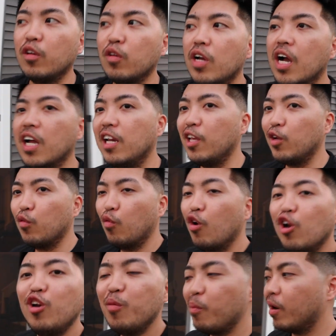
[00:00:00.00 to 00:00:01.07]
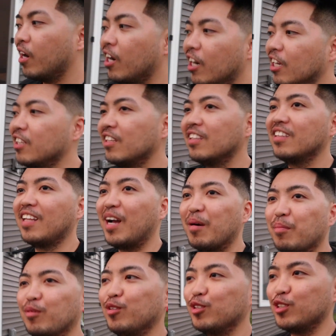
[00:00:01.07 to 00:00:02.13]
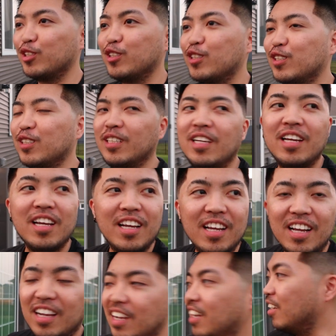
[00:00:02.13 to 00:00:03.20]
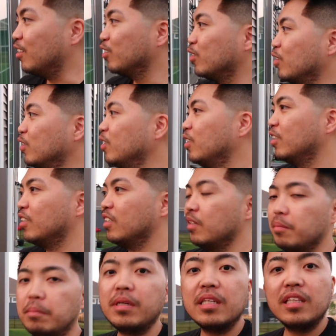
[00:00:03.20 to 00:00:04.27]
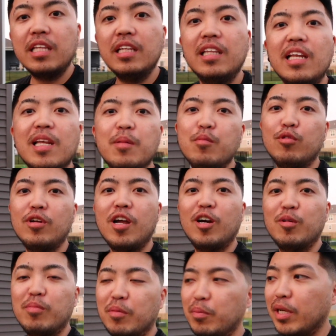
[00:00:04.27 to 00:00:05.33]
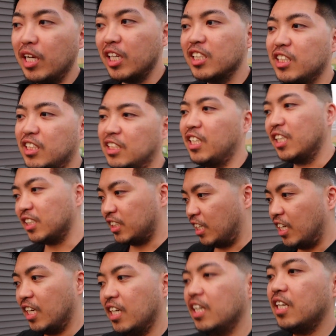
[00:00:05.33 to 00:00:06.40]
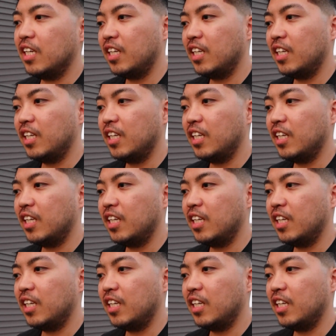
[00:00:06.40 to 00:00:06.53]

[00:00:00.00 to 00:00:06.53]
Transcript: tayo galing Walmart. Tapos, ano to? Magdidilig muna ako mabilis kasi